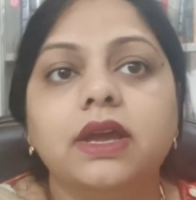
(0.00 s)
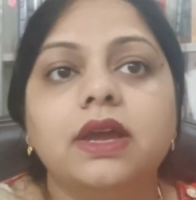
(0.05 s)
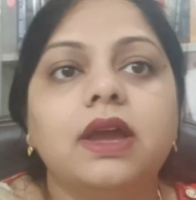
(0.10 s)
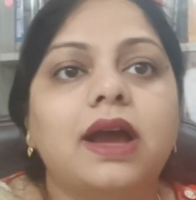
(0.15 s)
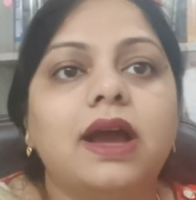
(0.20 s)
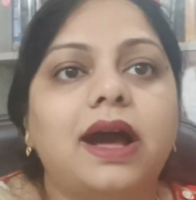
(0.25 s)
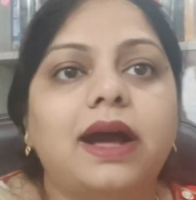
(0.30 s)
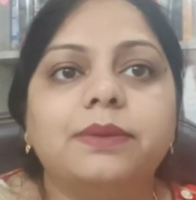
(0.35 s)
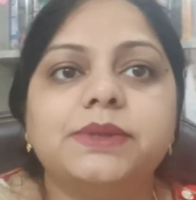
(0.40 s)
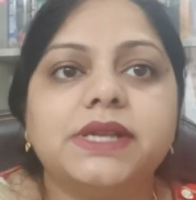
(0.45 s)

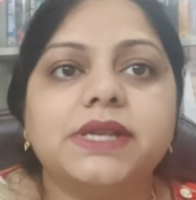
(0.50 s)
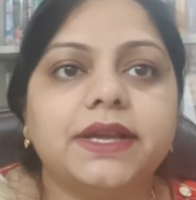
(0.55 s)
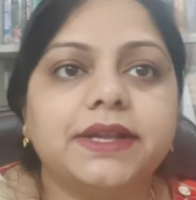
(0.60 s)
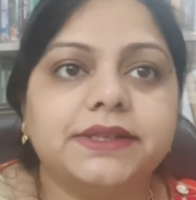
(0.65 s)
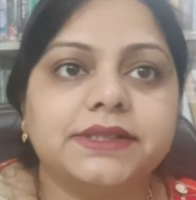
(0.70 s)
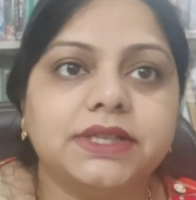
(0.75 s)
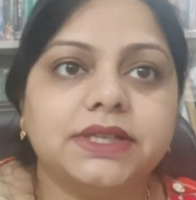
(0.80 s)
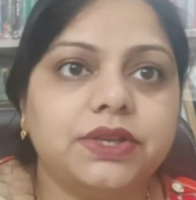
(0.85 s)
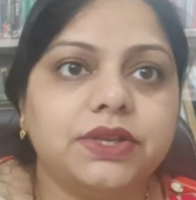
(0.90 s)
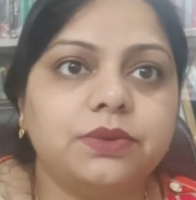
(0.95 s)
आपसे ऐसे
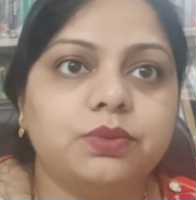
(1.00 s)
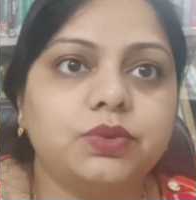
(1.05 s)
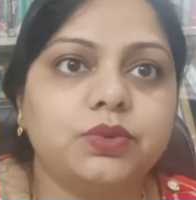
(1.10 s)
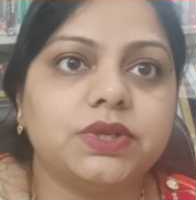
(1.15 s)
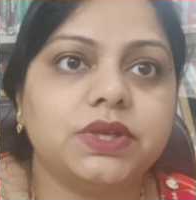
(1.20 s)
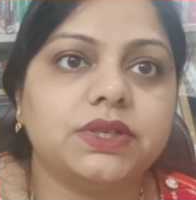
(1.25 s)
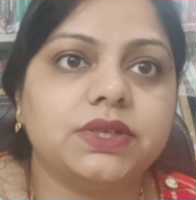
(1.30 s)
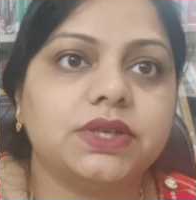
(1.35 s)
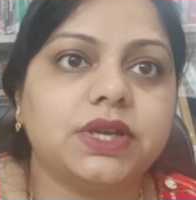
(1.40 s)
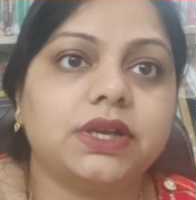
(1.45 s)
नहीं पूछा
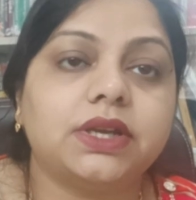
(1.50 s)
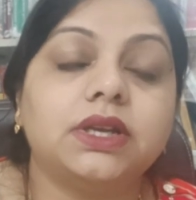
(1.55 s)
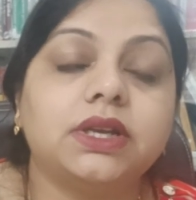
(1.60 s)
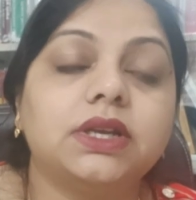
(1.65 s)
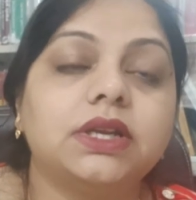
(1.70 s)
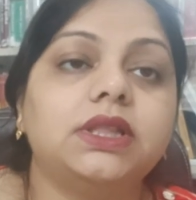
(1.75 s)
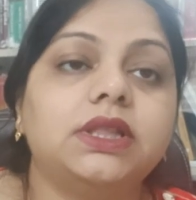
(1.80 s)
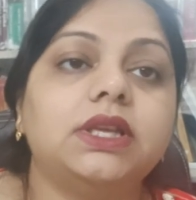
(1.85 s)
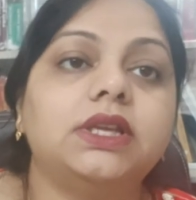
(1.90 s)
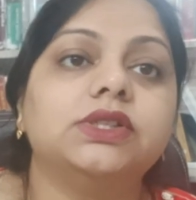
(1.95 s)
जाएगा कि
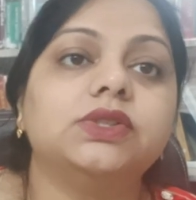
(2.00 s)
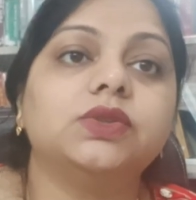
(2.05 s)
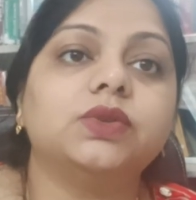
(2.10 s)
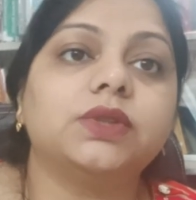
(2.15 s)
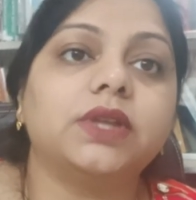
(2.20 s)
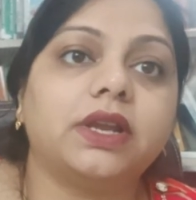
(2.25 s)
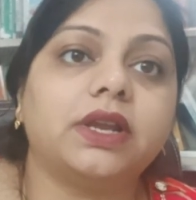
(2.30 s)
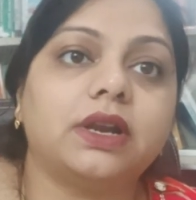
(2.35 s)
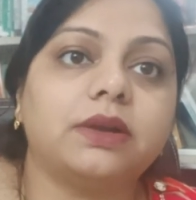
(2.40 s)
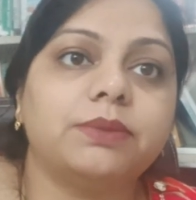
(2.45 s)

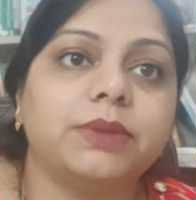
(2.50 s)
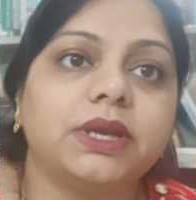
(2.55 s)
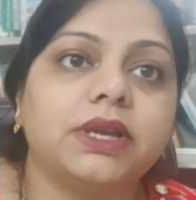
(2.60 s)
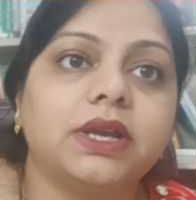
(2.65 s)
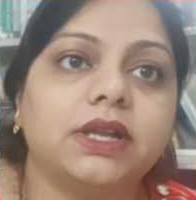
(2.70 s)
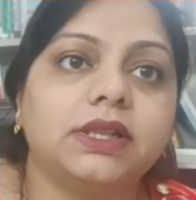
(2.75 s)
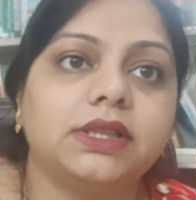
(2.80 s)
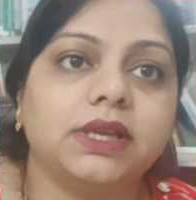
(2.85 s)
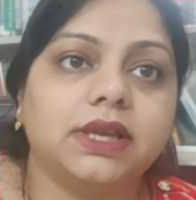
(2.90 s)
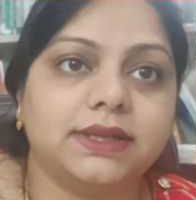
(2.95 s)
313 में क्या
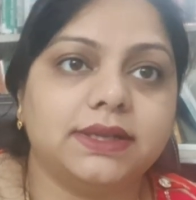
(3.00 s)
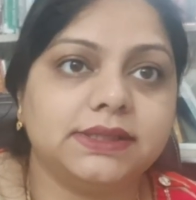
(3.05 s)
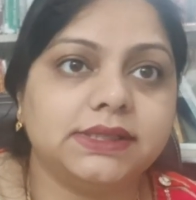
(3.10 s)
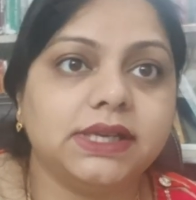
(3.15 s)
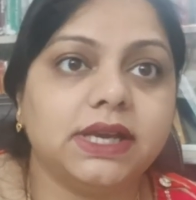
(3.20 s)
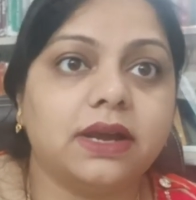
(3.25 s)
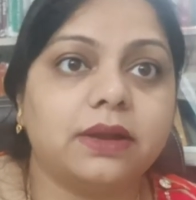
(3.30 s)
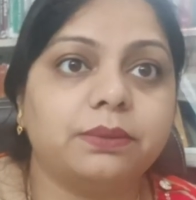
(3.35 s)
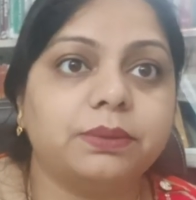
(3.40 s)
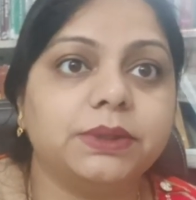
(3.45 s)
दिया
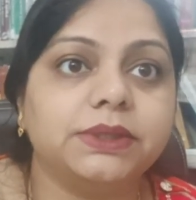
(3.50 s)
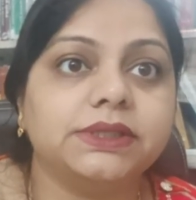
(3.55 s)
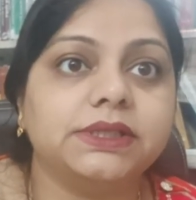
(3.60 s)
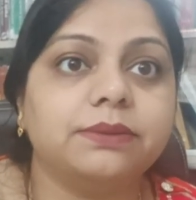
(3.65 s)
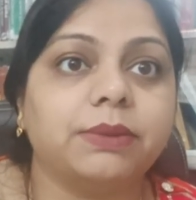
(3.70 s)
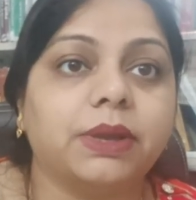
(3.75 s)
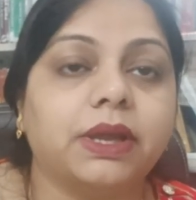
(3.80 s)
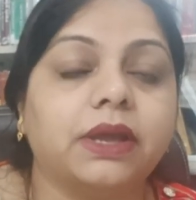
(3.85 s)
सी में